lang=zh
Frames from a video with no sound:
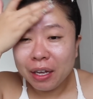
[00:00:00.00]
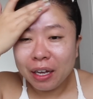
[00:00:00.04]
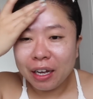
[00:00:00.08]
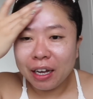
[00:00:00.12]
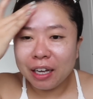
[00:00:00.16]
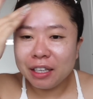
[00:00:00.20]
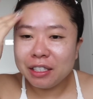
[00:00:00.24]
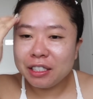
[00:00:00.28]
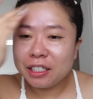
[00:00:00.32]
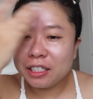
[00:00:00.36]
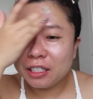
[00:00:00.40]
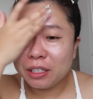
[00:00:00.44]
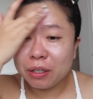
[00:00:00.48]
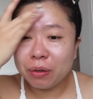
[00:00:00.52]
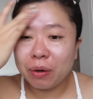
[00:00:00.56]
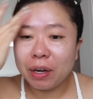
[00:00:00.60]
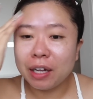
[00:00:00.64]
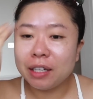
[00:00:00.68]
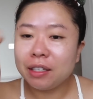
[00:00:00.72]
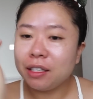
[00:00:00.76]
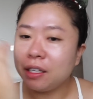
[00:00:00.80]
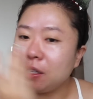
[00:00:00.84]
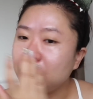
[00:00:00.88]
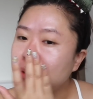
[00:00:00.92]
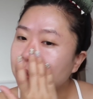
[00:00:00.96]
很喜
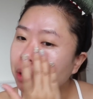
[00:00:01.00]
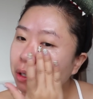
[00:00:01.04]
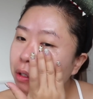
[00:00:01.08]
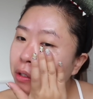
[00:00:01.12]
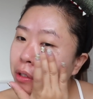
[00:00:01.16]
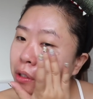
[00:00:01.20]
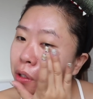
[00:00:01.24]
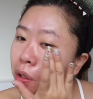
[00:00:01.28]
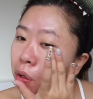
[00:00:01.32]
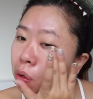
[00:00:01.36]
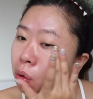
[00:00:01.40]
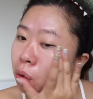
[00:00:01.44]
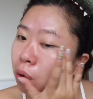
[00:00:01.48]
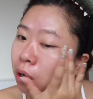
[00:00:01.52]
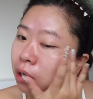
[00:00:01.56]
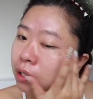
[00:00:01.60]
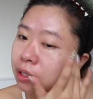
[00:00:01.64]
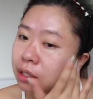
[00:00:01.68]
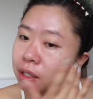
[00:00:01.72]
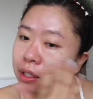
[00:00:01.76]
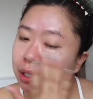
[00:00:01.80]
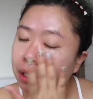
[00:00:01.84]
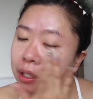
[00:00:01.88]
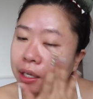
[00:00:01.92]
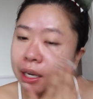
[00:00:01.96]
欢底妆是有光
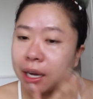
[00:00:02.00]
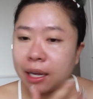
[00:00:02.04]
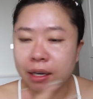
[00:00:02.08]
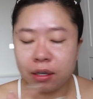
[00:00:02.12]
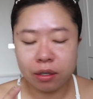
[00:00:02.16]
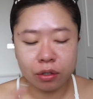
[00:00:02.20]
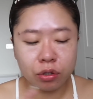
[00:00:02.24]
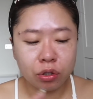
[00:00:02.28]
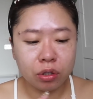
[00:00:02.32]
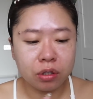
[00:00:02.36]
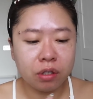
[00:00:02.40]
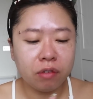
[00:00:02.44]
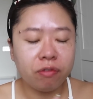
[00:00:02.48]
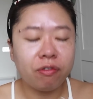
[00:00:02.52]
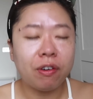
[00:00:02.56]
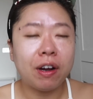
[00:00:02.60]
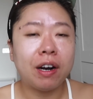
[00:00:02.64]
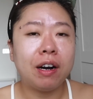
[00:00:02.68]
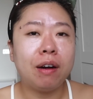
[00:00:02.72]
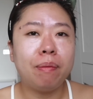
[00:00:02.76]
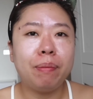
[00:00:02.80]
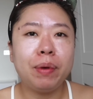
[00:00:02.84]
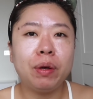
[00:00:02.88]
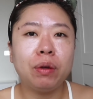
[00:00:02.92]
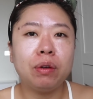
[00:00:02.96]
泽感的，就是反
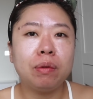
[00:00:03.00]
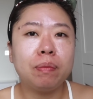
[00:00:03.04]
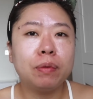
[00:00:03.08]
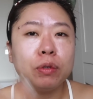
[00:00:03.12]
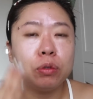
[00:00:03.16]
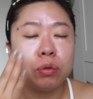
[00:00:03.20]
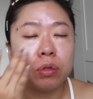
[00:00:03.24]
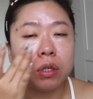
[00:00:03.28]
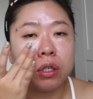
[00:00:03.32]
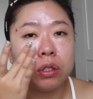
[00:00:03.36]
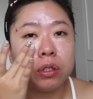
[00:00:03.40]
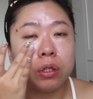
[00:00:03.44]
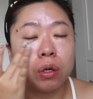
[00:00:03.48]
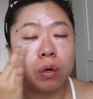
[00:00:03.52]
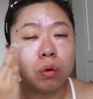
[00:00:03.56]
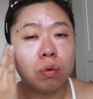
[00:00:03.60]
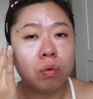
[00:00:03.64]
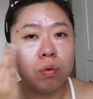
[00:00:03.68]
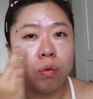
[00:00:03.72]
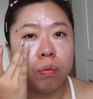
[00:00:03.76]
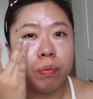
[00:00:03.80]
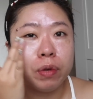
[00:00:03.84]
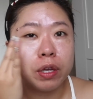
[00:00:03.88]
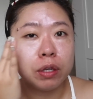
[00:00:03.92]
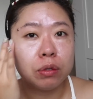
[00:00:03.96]
而没有那么追求
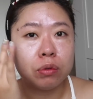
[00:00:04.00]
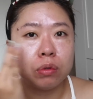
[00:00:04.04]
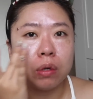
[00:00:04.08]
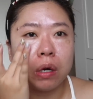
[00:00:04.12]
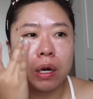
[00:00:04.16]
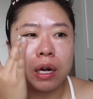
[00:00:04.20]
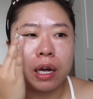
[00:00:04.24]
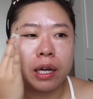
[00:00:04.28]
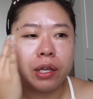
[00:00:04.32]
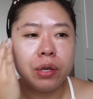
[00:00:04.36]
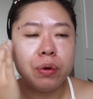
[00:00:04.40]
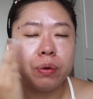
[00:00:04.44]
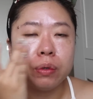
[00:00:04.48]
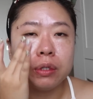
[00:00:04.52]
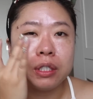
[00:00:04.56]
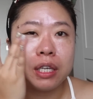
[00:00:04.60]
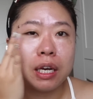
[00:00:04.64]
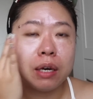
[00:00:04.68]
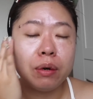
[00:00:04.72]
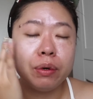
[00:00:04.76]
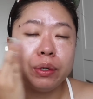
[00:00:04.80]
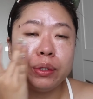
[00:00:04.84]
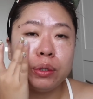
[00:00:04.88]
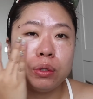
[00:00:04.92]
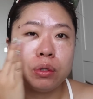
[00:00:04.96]
雾面妆感，因为我现
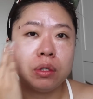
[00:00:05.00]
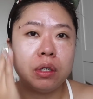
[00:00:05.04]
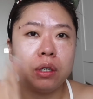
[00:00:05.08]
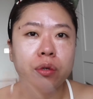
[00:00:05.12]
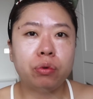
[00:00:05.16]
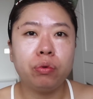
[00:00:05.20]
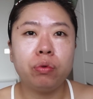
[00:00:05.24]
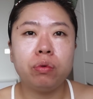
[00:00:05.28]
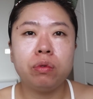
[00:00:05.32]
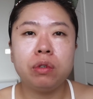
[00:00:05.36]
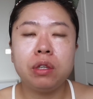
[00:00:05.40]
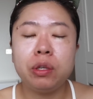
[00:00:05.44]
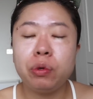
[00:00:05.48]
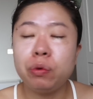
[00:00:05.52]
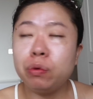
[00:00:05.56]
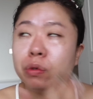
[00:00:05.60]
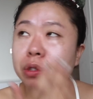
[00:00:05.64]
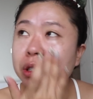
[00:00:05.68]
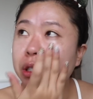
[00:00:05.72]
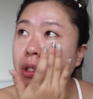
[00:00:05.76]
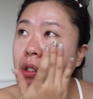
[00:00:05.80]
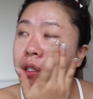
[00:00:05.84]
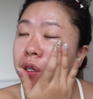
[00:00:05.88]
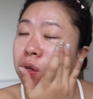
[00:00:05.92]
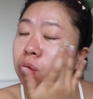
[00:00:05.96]
在会觉得，如与
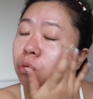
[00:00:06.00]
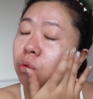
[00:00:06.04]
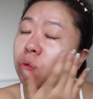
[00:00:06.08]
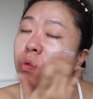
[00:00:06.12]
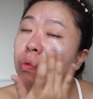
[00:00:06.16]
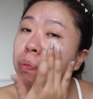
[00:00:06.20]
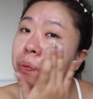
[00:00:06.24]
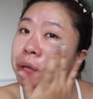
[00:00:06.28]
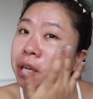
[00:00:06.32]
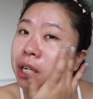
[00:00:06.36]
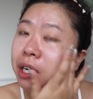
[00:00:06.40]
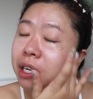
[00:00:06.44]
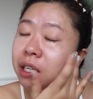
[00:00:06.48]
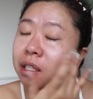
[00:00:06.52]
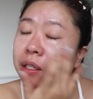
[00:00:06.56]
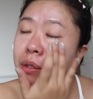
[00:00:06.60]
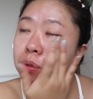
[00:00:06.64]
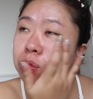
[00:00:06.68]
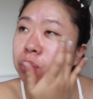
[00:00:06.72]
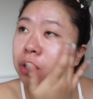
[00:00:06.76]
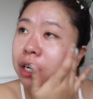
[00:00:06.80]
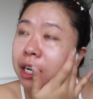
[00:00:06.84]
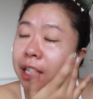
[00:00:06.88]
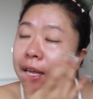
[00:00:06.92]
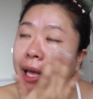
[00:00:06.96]
其用雾面一直
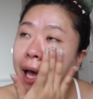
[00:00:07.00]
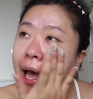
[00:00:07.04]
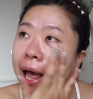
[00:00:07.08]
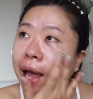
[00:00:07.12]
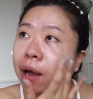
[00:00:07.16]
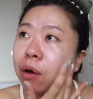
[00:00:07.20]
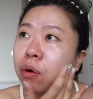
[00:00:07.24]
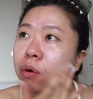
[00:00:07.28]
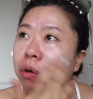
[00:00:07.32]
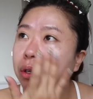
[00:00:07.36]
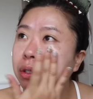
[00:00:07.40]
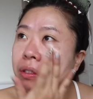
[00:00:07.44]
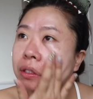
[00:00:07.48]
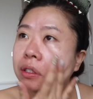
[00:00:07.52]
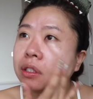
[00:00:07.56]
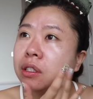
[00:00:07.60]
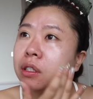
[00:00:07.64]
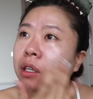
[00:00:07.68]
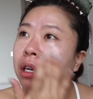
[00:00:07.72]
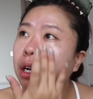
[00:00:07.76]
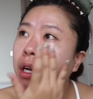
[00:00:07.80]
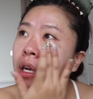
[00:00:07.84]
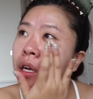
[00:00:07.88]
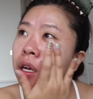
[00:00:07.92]
去盖或者是